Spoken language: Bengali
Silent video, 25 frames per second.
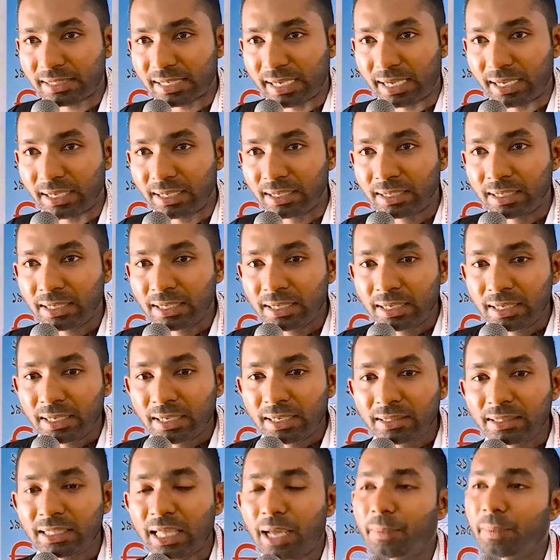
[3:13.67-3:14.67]
আছে
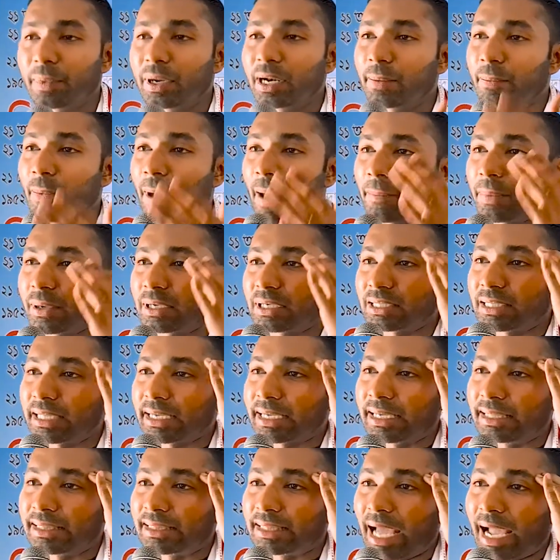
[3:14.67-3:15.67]
তার মানে ব্যাপারটা
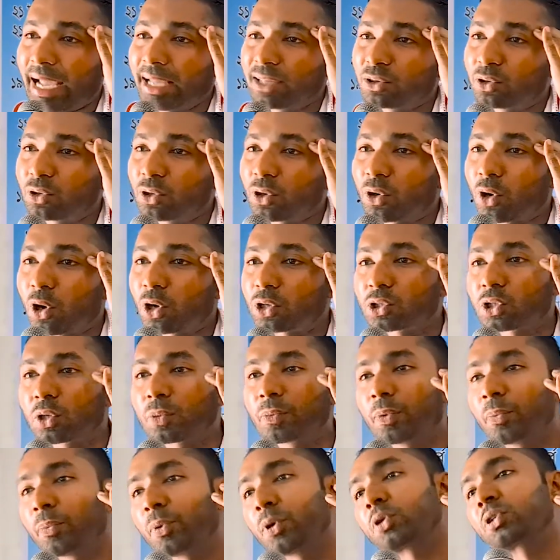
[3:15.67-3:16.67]
দেখেন দায়িত্ব
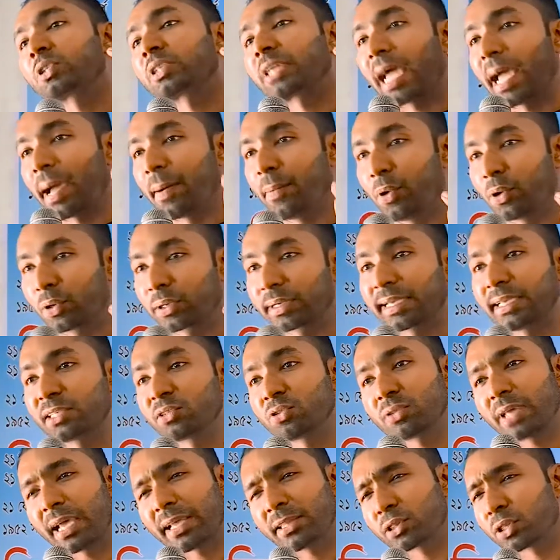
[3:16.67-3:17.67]
কর্তব্যবোধটা এমন
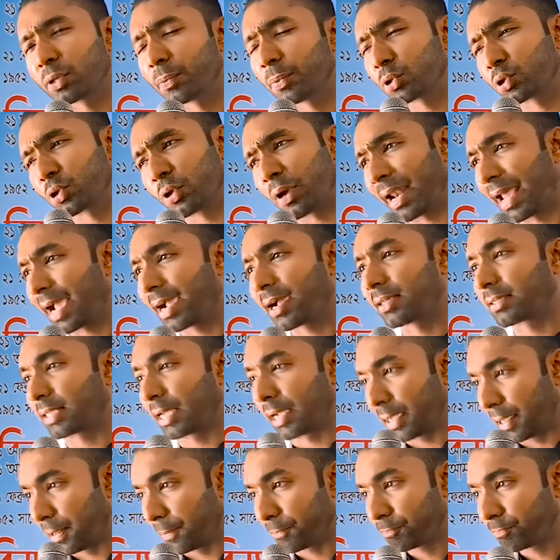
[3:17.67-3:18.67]
কিছু দায়িত্ববোধ তো লেখা
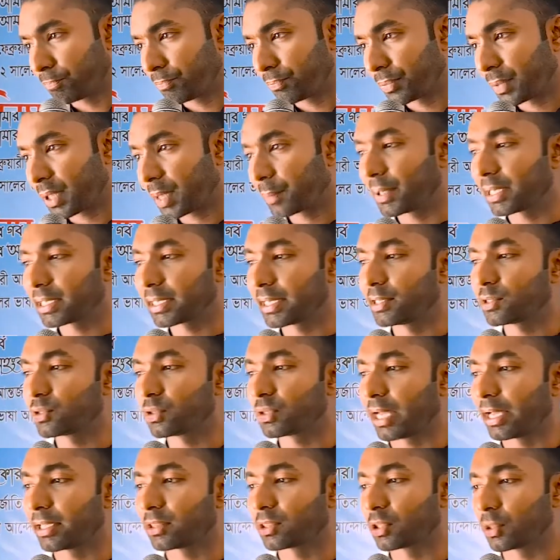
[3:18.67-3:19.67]
থাকে বাট
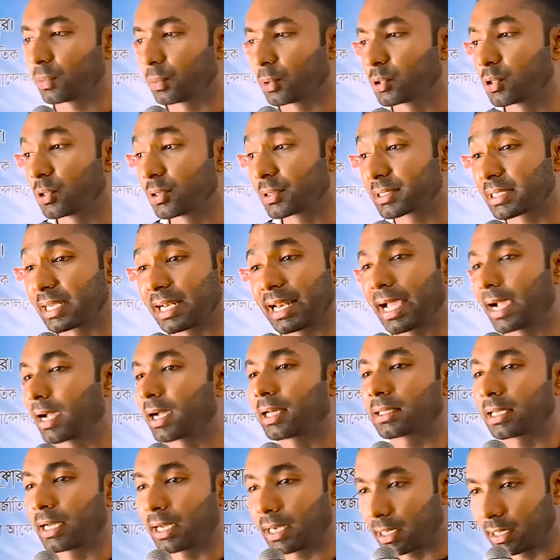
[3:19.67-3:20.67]
কিছু দায়িত্ববোধ হচ্ছে
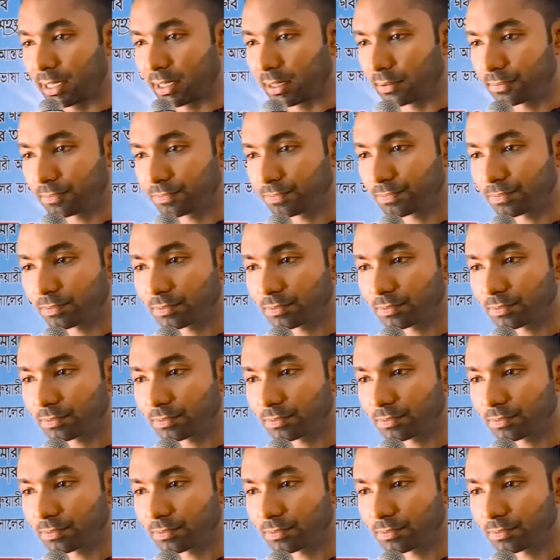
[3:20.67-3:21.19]
লেখা থাকে না